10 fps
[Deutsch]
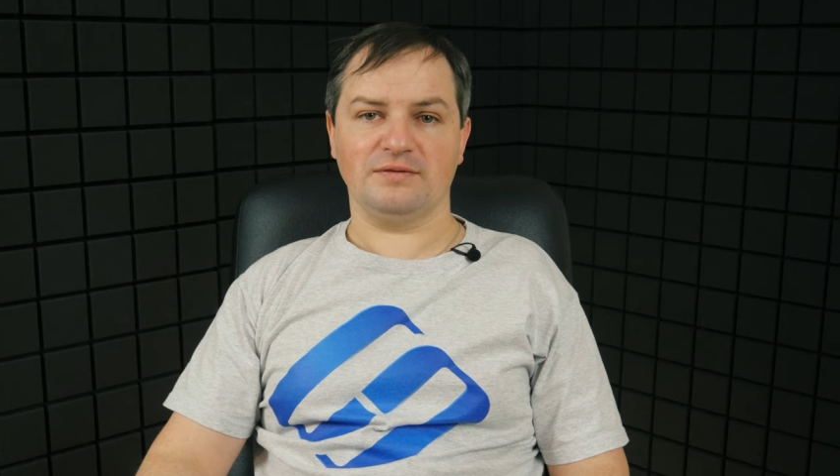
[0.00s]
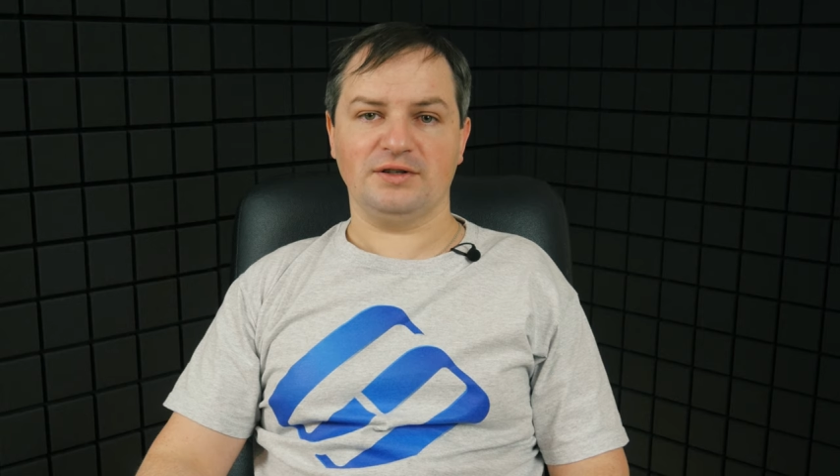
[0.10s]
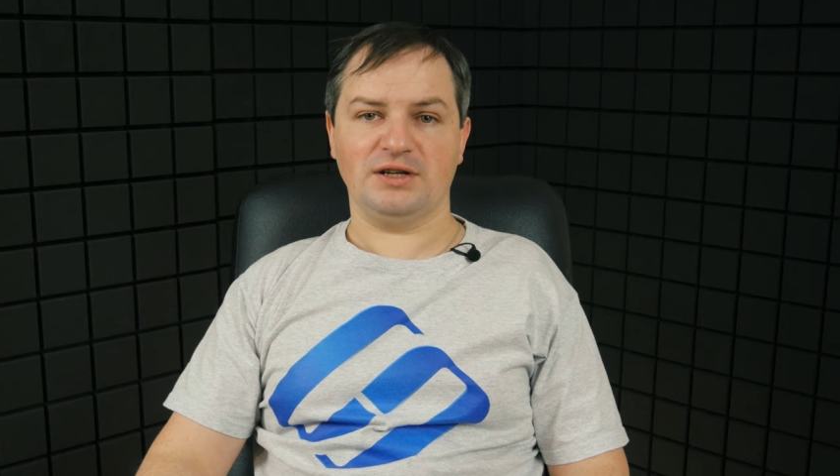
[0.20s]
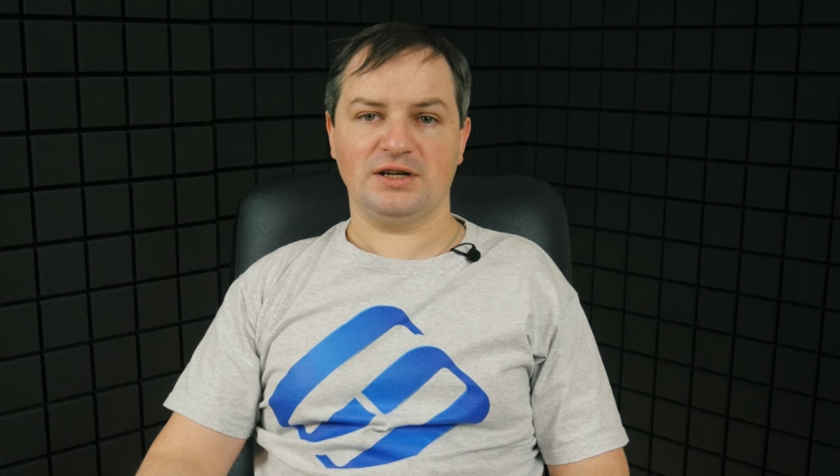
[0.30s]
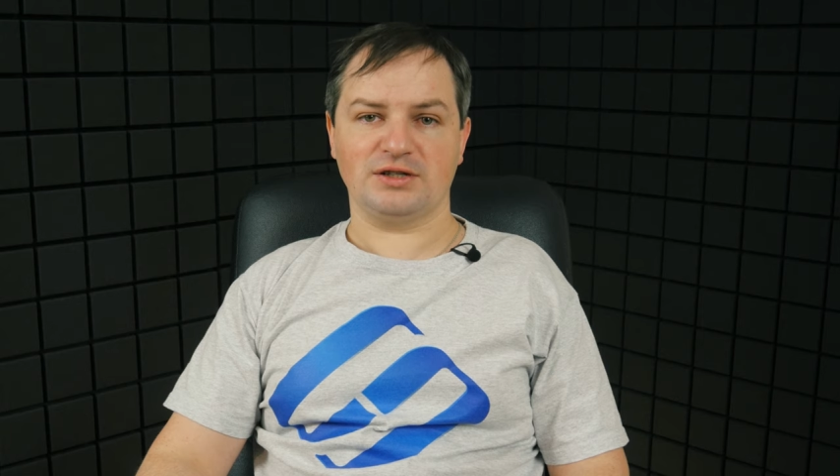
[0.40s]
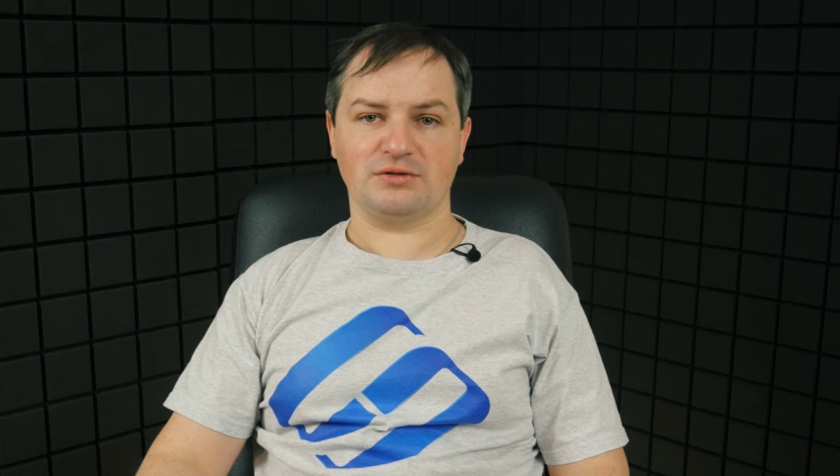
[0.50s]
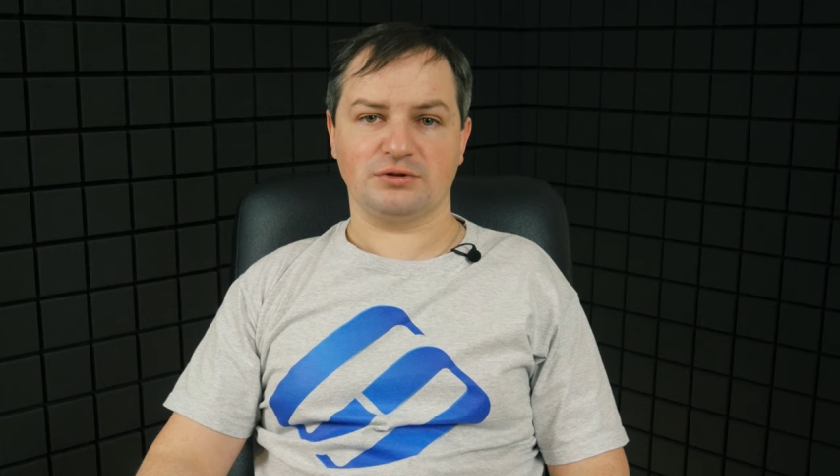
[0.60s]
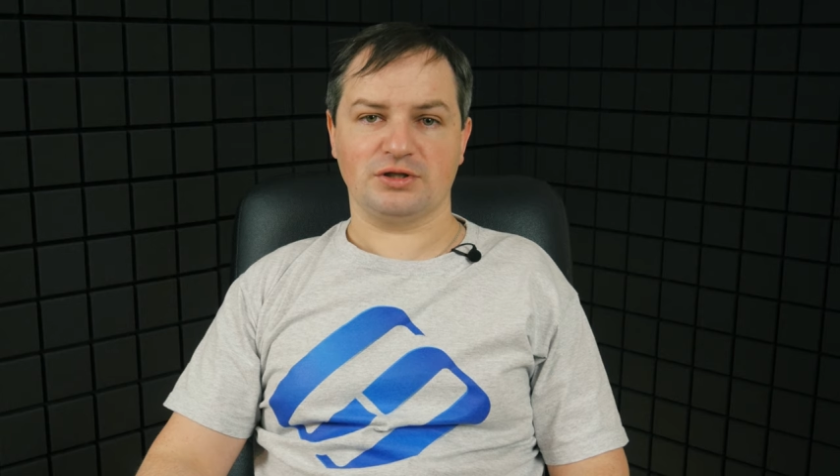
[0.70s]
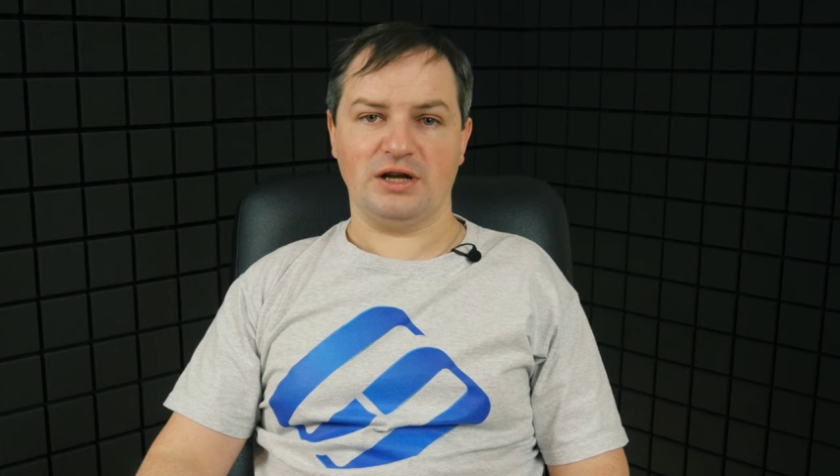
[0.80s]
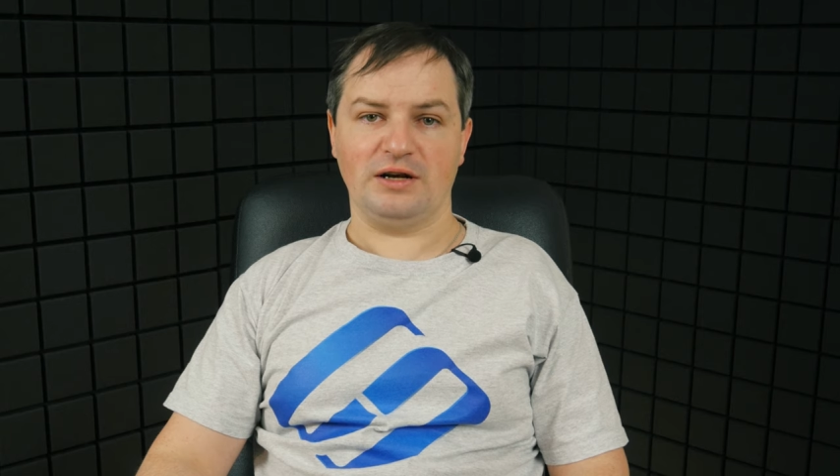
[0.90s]

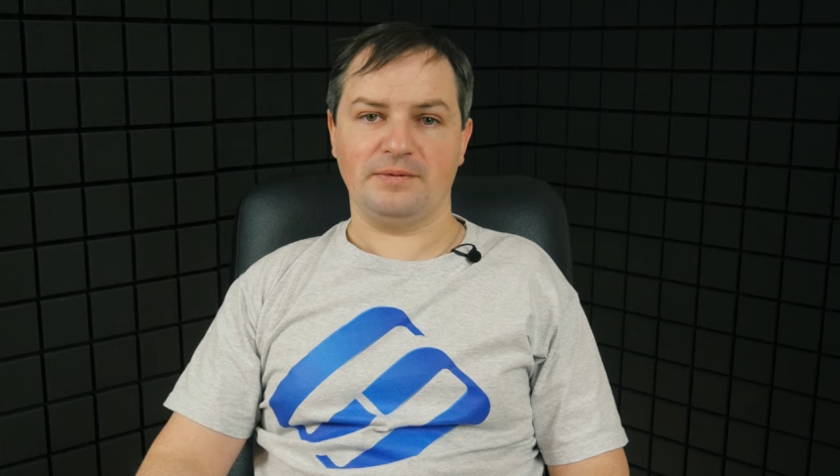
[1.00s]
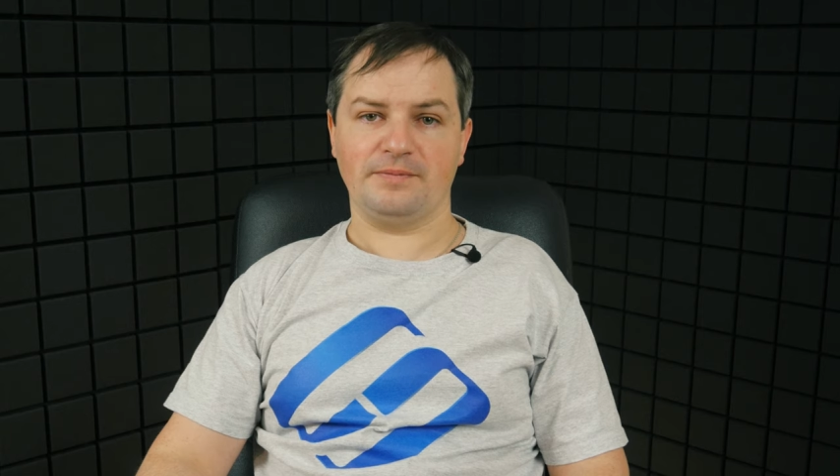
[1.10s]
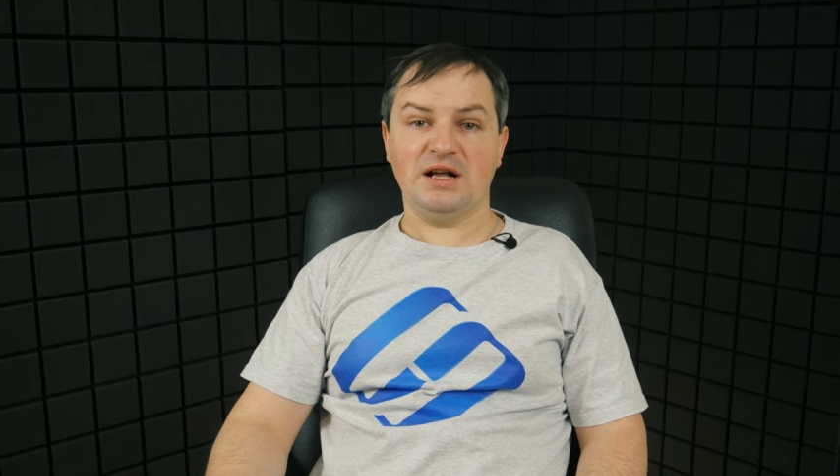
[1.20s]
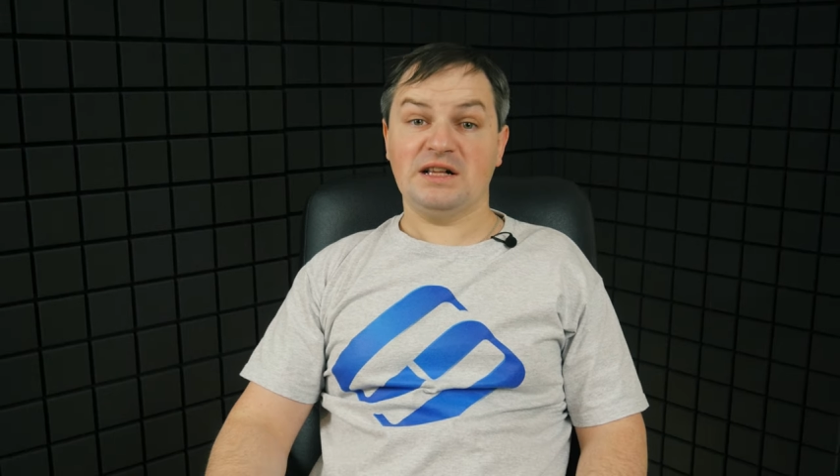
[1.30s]
wiederherzustellen.